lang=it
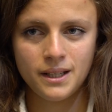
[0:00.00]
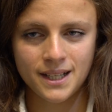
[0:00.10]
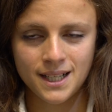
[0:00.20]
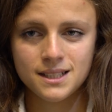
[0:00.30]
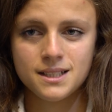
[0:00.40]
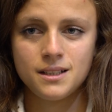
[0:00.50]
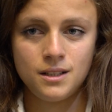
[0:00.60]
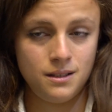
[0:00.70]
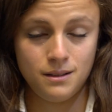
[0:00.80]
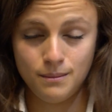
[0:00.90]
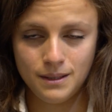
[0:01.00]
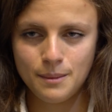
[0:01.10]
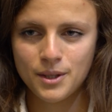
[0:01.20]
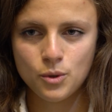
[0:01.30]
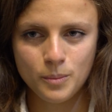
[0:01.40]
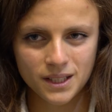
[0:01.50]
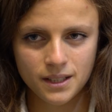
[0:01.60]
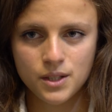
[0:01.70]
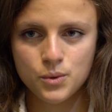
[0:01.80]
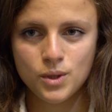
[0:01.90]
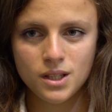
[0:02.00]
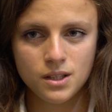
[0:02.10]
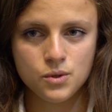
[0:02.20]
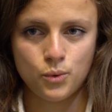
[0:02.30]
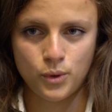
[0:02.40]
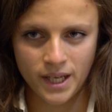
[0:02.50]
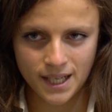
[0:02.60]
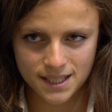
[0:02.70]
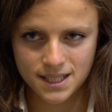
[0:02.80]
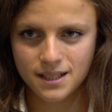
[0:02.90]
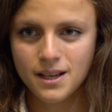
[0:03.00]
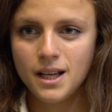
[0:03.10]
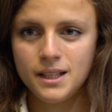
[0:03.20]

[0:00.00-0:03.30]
ragazze, la maggior parte degli studenti sono ragazze,